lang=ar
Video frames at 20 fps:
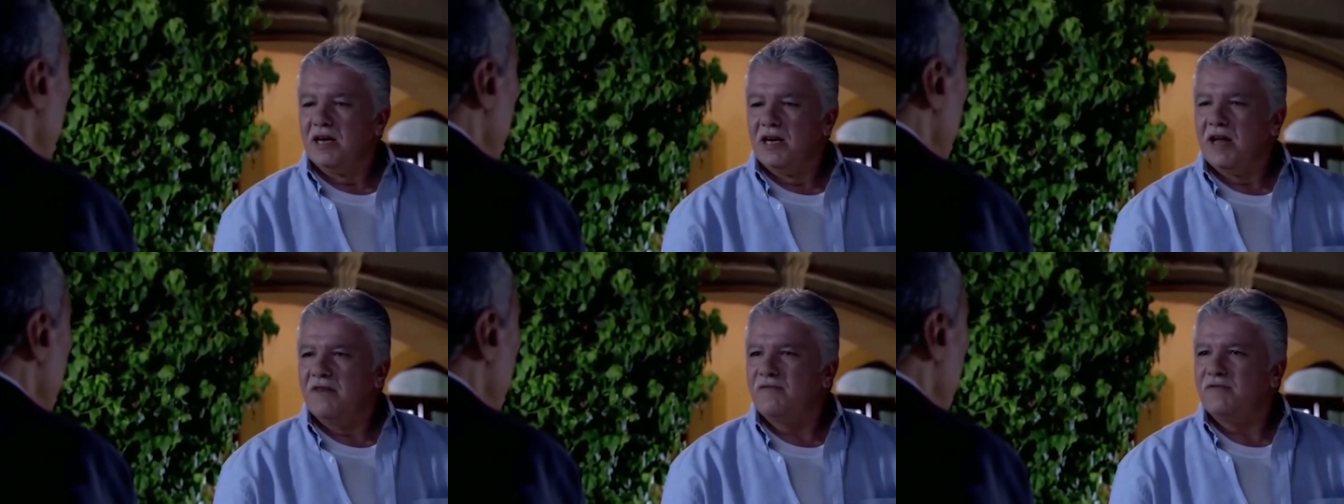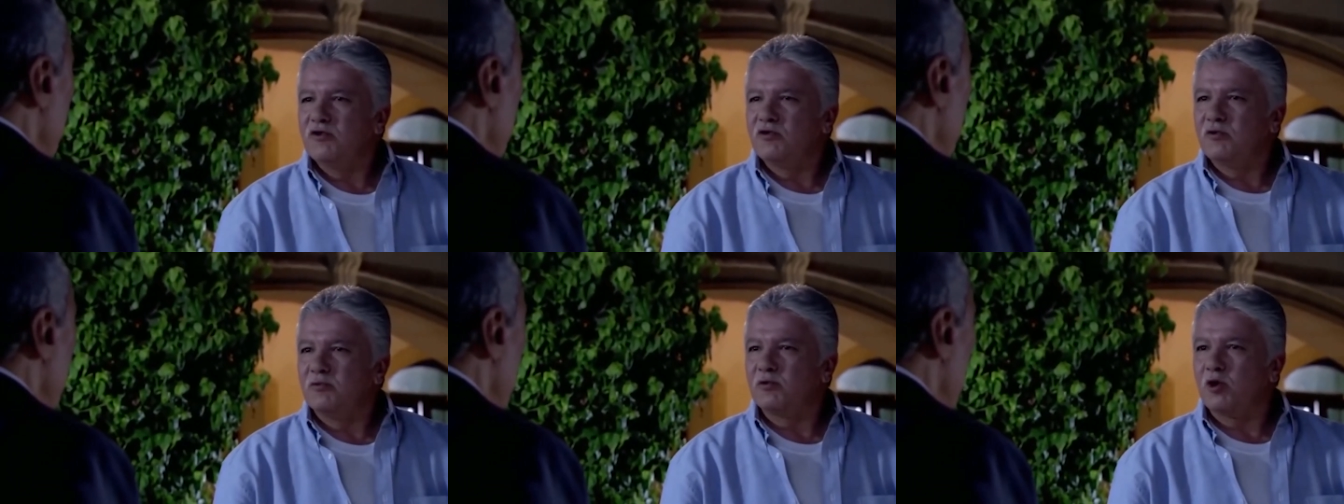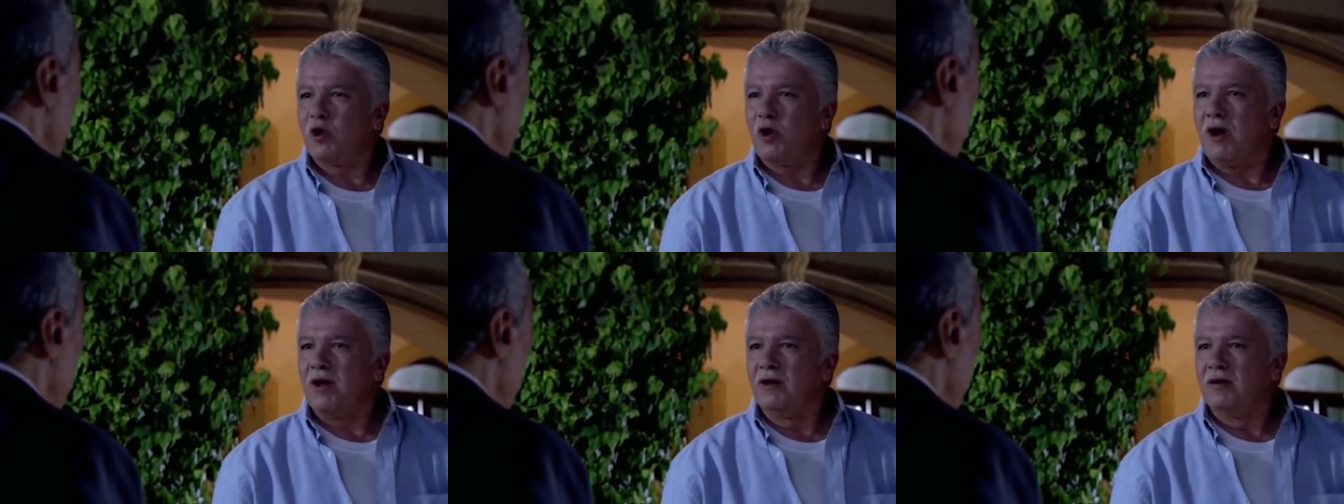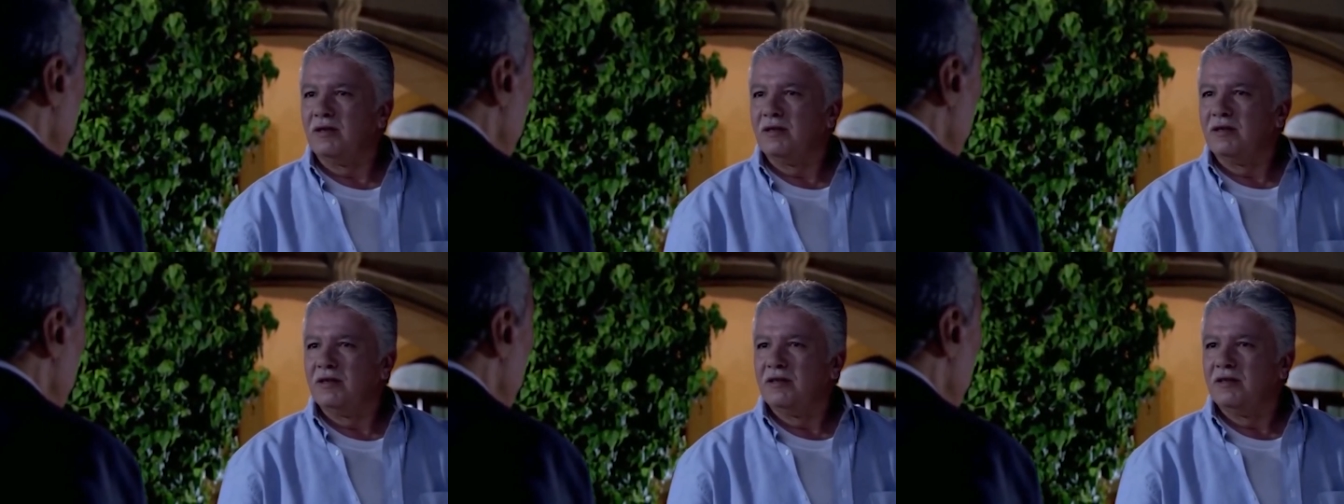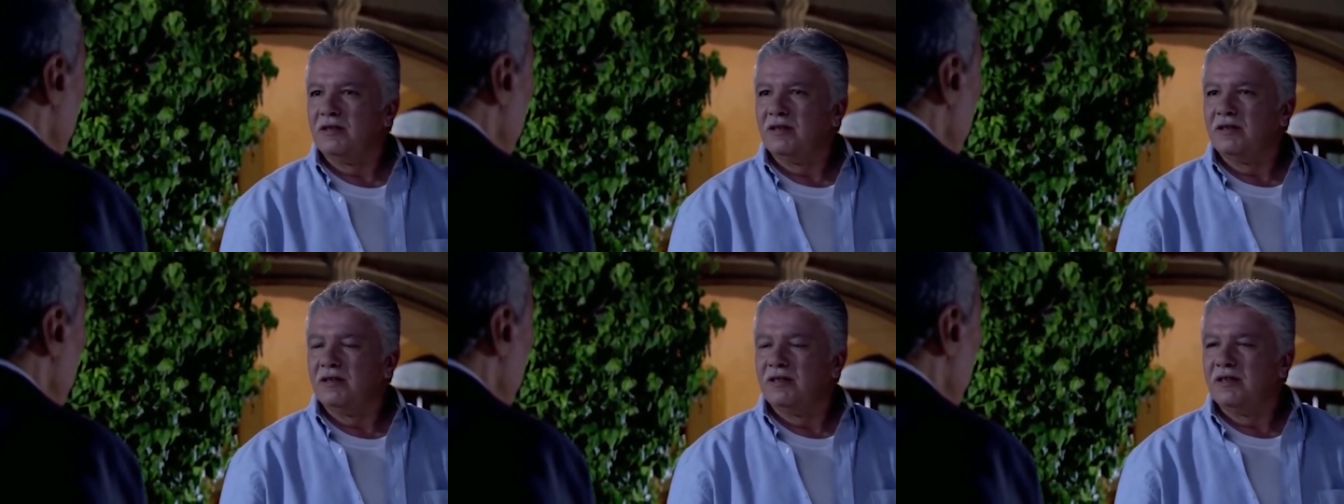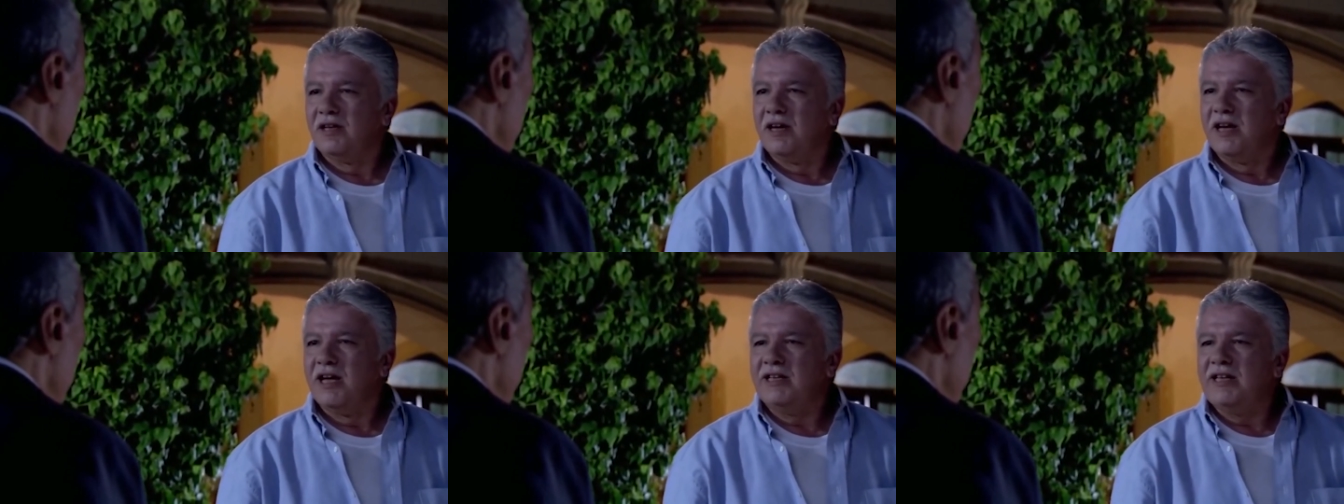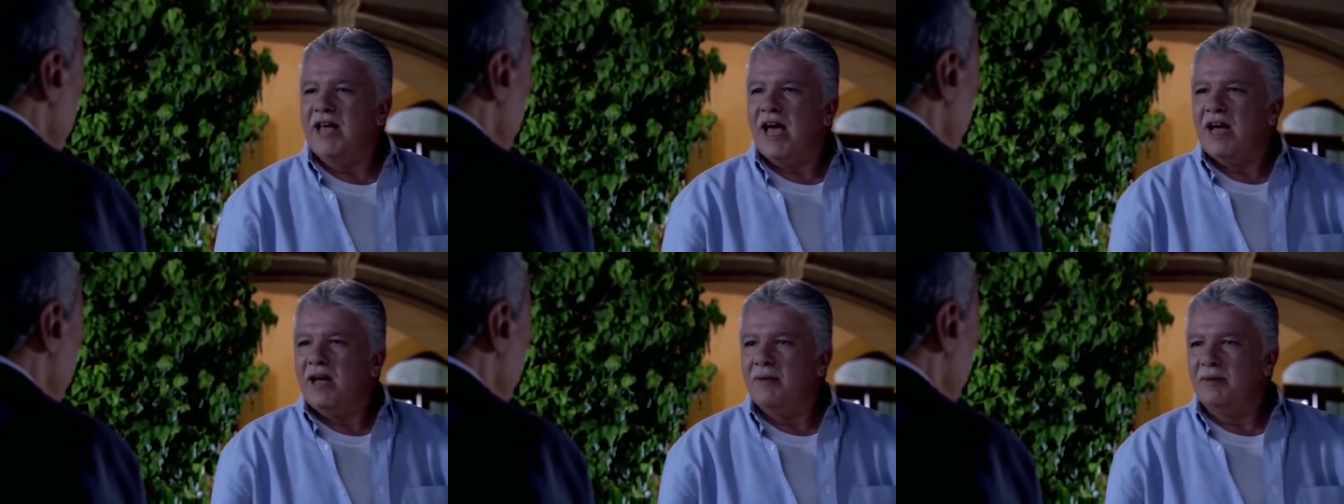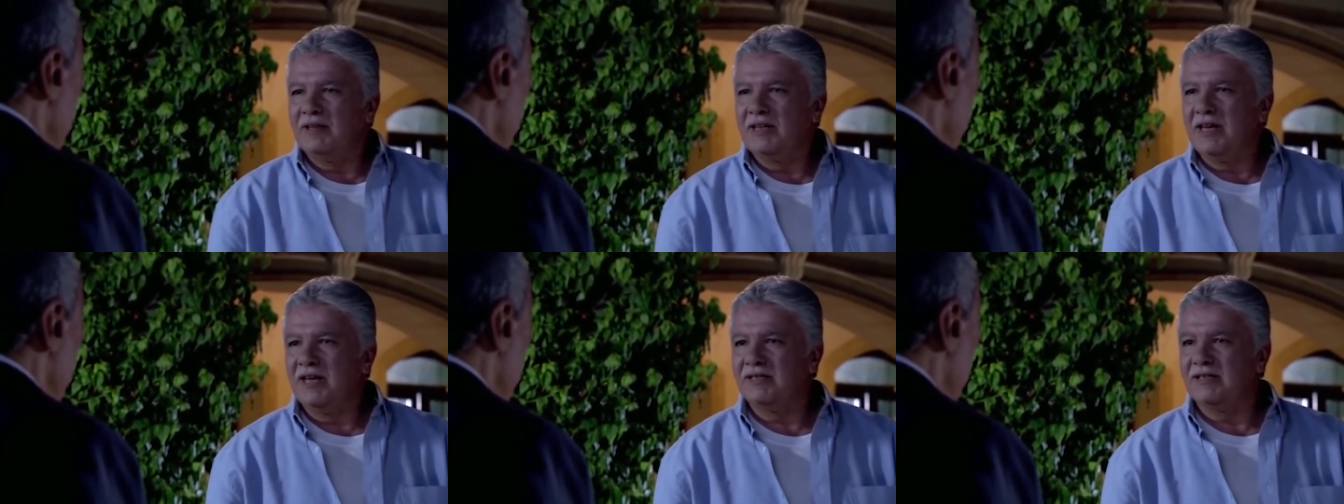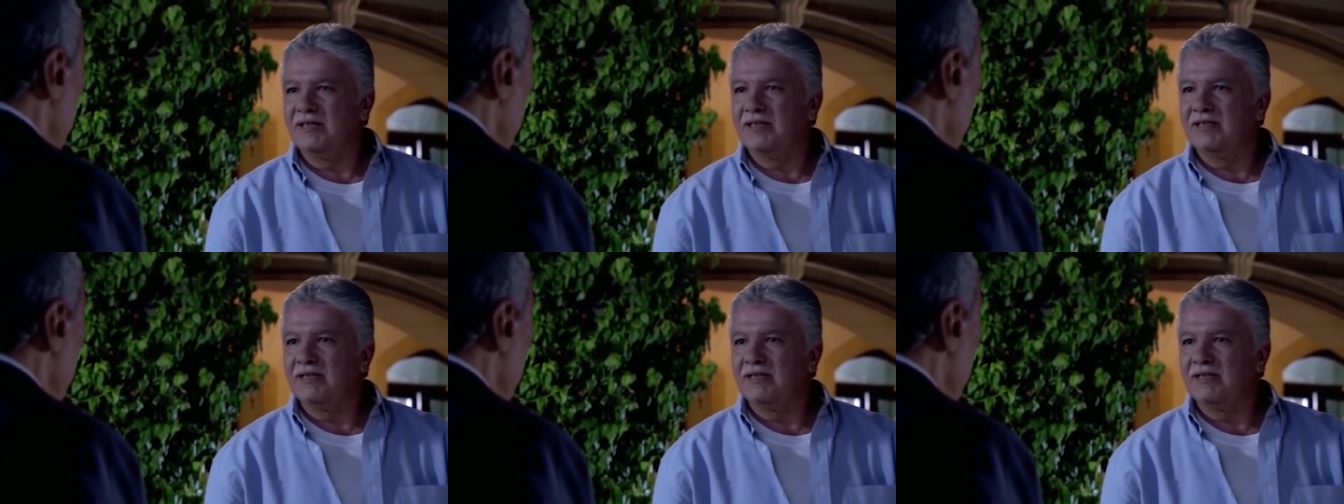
نفذ وبسرعه هي دي حاجه محتاجه